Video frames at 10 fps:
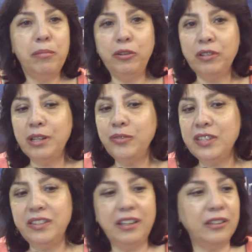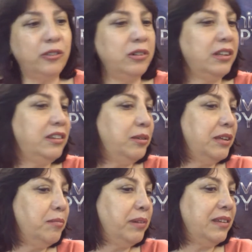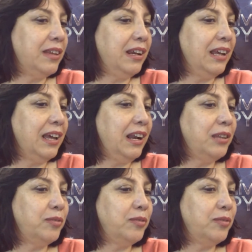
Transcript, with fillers: personas físicas con actividad empresarial,